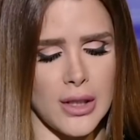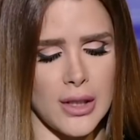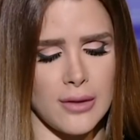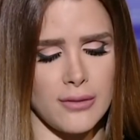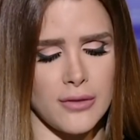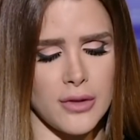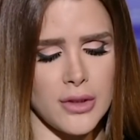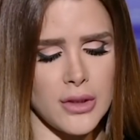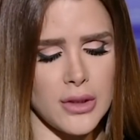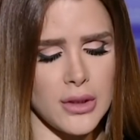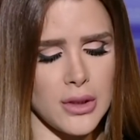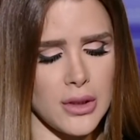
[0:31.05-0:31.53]
كان
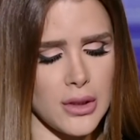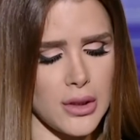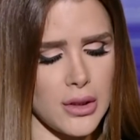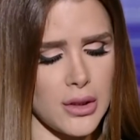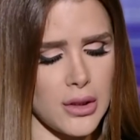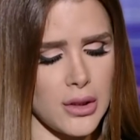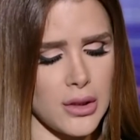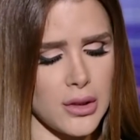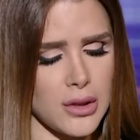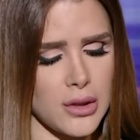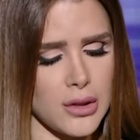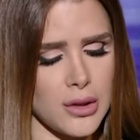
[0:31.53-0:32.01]
في
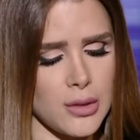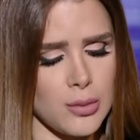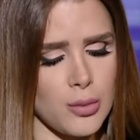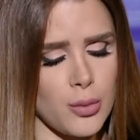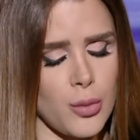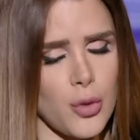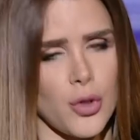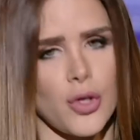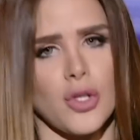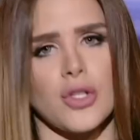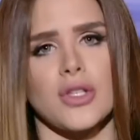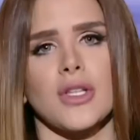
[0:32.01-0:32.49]
آه،
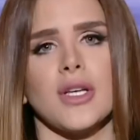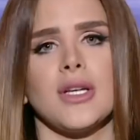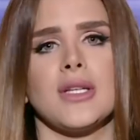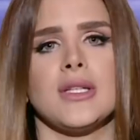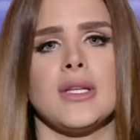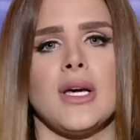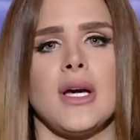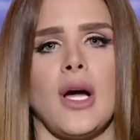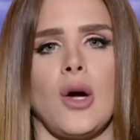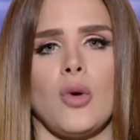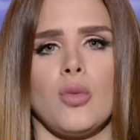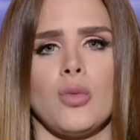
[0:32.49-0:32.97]
مباريات
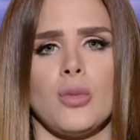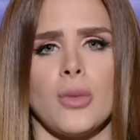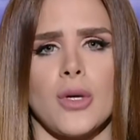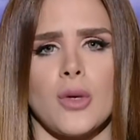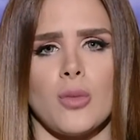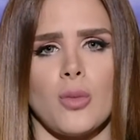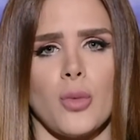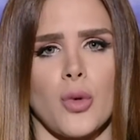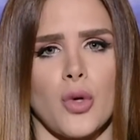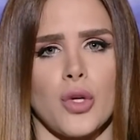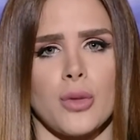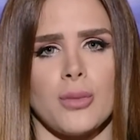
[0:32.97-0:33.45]
ثانيه عموما
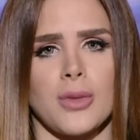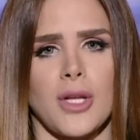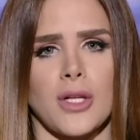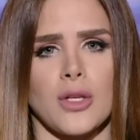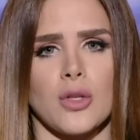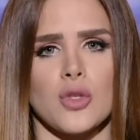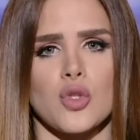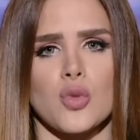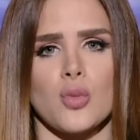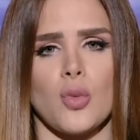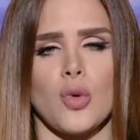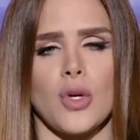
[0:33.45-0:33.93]
المباريات
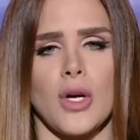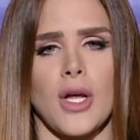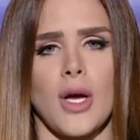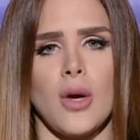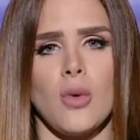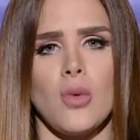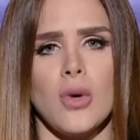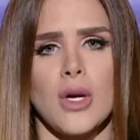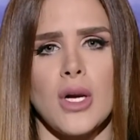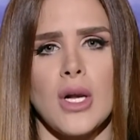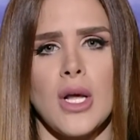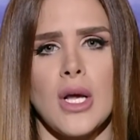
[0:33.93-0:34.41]
بتاعت الاسبوع
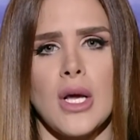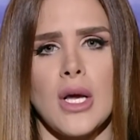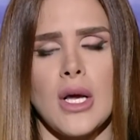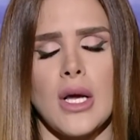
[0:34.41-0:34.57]
الاول